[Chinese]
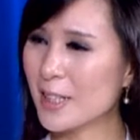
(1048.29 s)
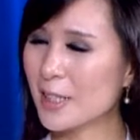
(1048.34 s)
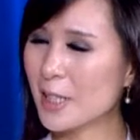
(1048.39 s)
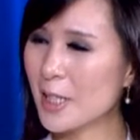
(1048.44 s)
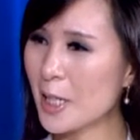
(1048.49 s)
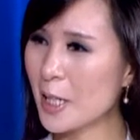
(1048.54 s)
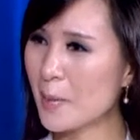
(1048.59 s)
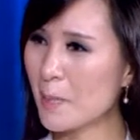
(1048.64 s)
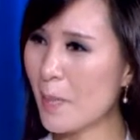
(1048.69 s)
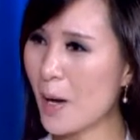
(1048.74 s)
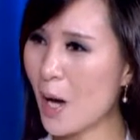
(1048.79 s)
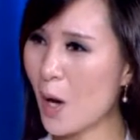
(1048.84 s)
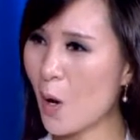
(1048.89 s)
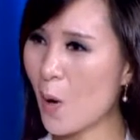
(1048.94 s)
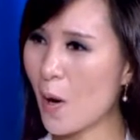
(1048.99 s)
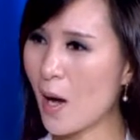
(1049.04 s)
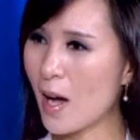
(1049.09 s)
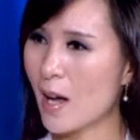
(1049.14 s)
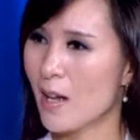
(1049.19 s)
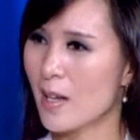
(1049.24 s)
地貌
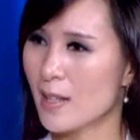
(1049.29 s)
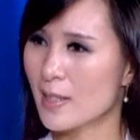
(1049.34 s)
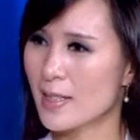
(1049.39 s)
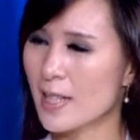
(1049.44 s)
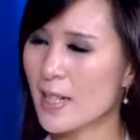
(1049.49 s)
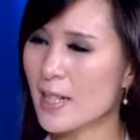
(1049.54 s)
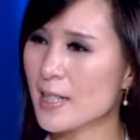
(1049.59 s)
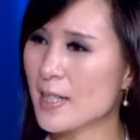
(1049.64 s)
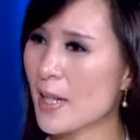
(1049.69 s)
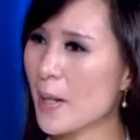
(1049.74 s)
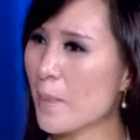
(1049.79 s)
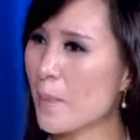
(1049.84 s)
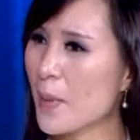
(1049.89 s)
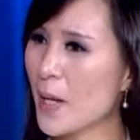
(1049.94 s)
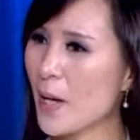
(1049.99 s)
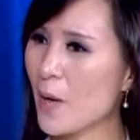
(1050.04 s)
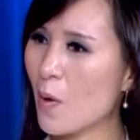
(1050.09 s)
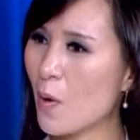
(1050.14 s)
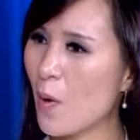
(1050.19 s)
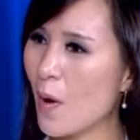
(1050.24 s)
啊，这些
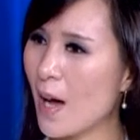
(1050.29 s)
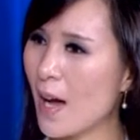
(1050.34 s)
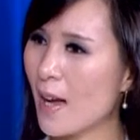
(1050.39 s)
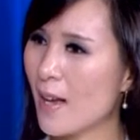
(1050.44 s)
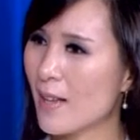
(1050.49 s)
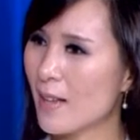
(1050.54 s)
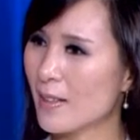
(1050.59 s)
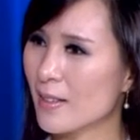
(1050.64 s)
变化，